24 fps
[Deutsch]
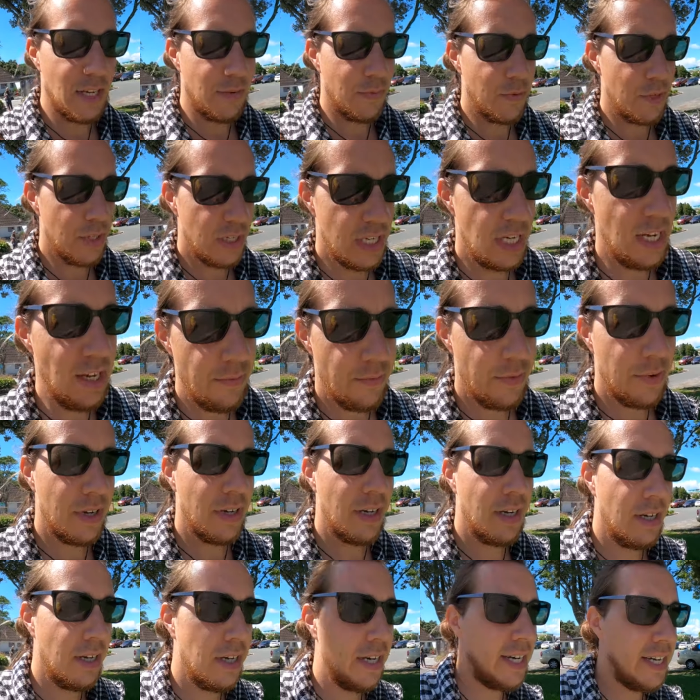definitiv
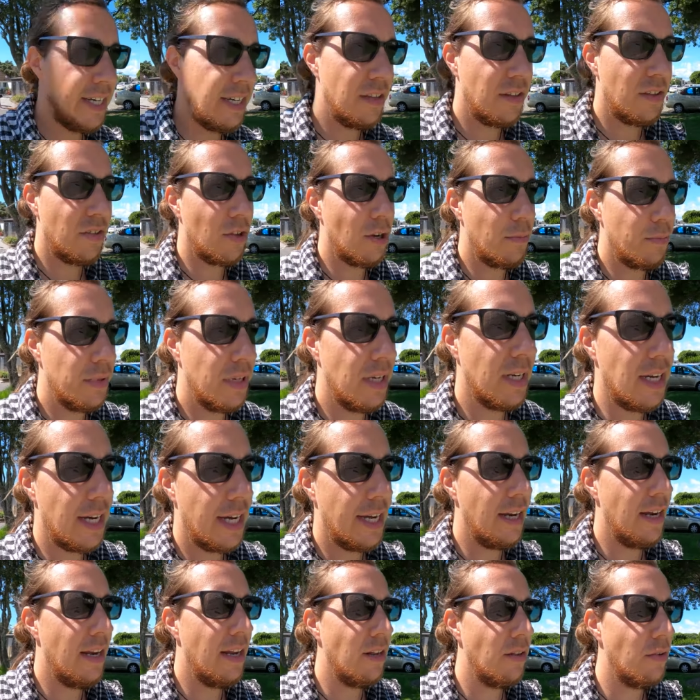äh, ein Stop, den ihr
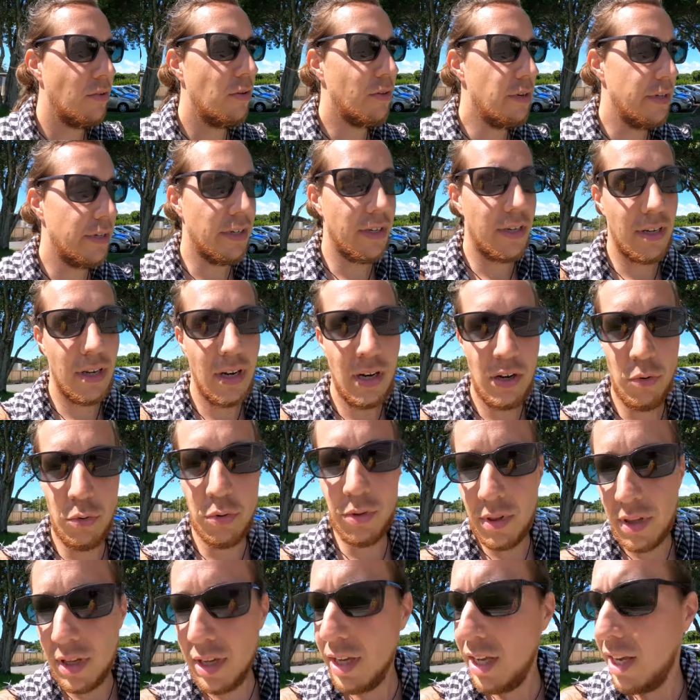einlegen solltet,
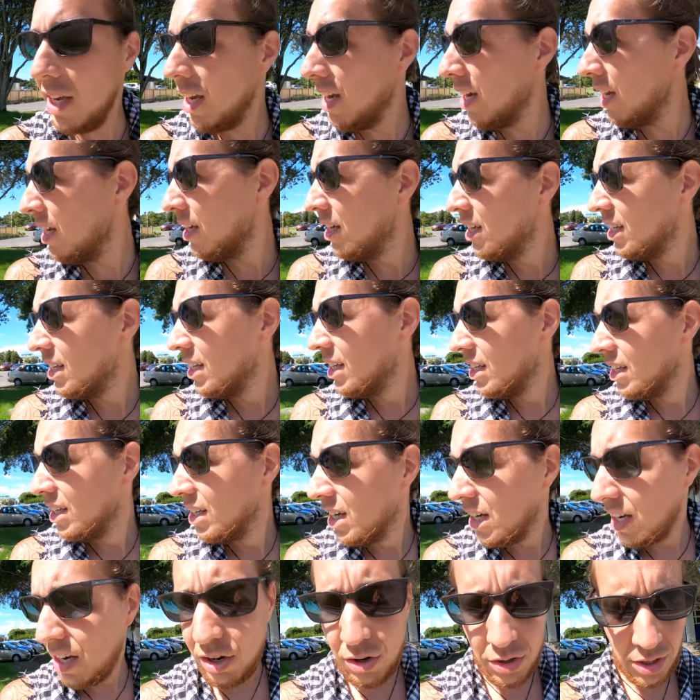lohnt sich hier.
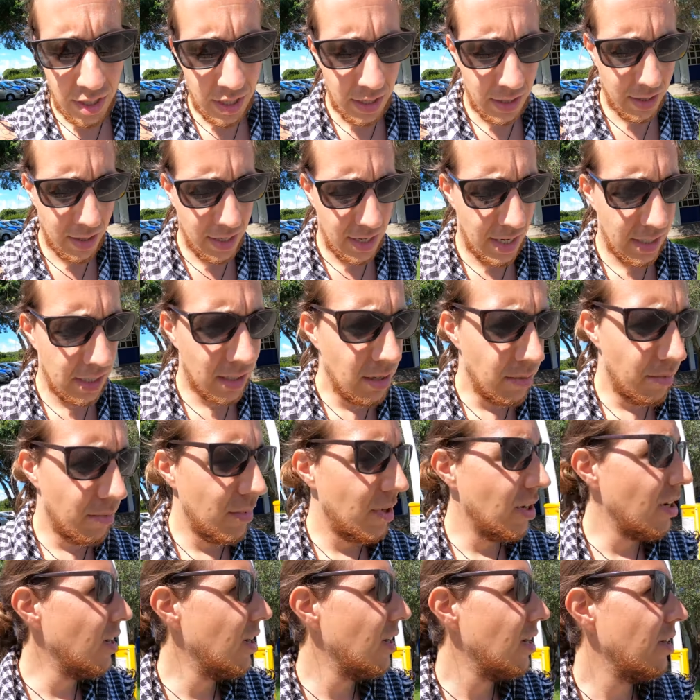Auch jetzt nach
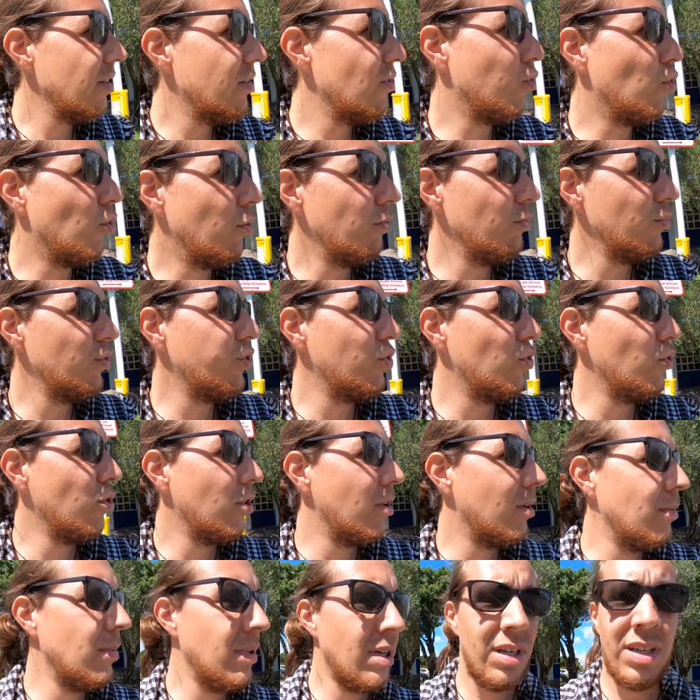dem äh,
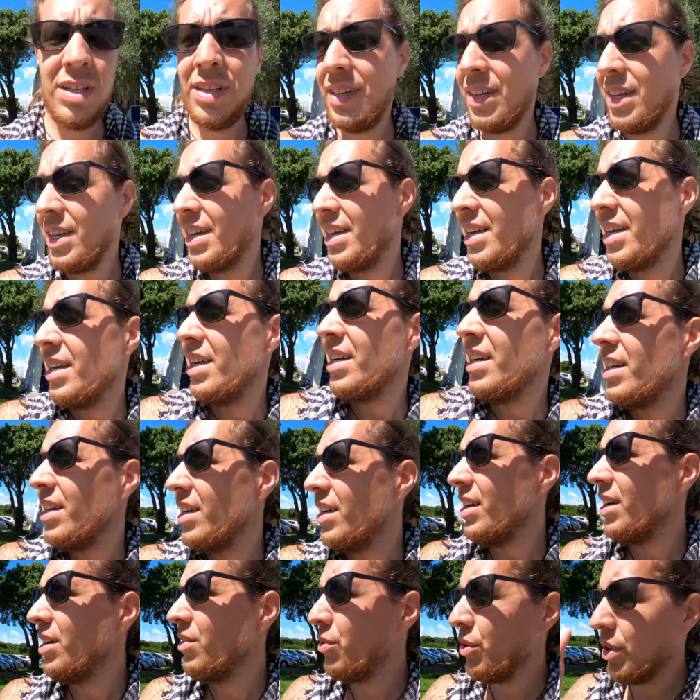Tropensturm
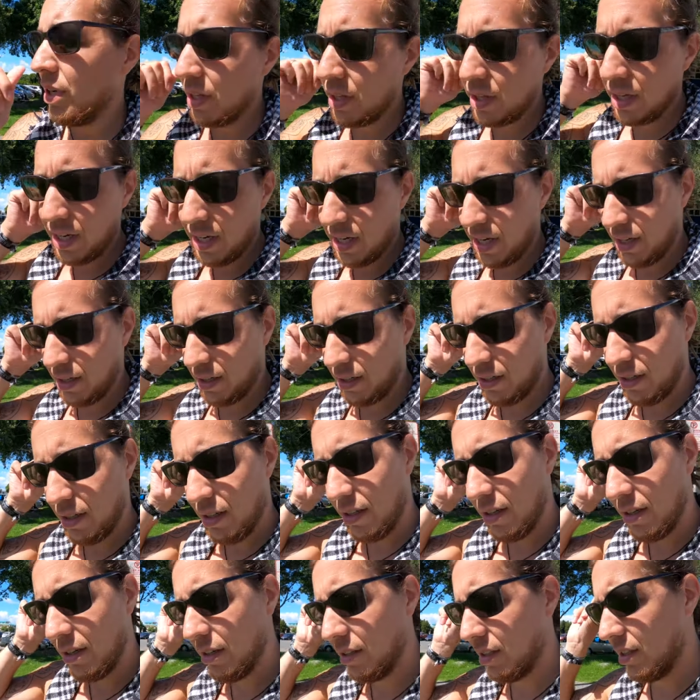äh, würde ich sagen,
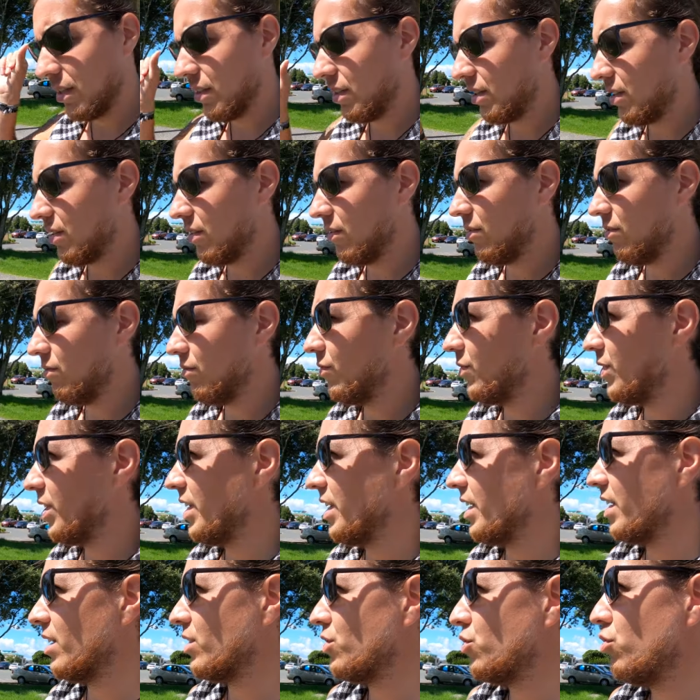äh, ist es
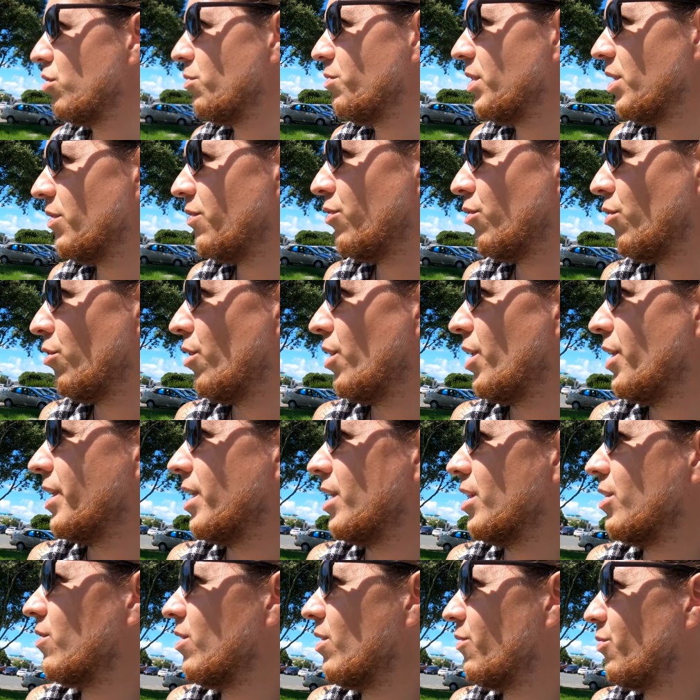weniger schlimm hier vor
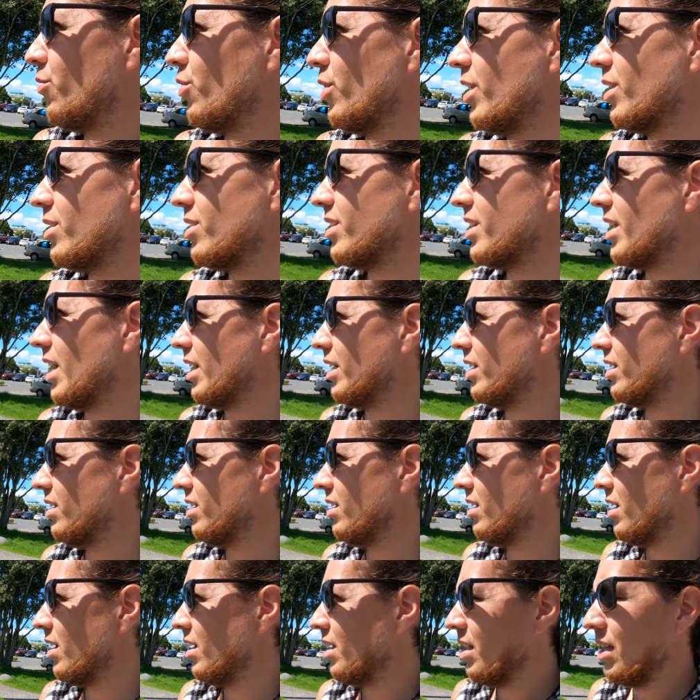Ort, als wir vorerst
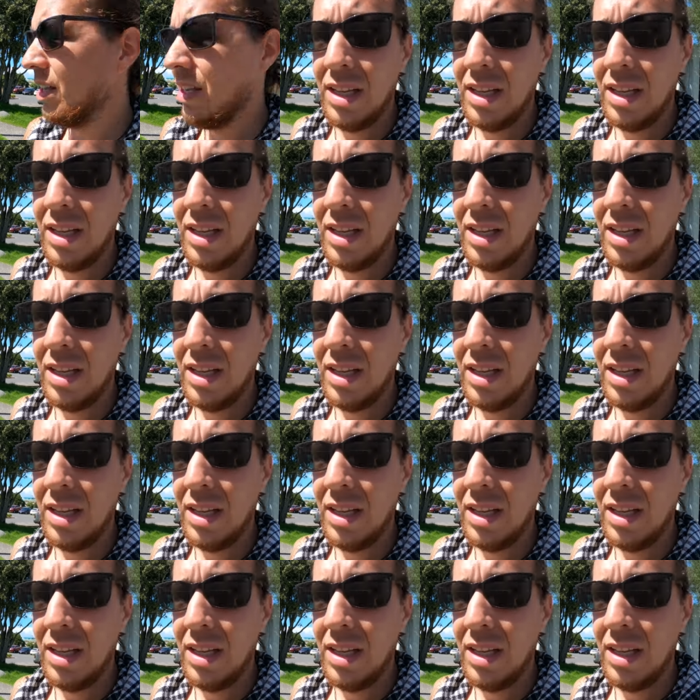dachten.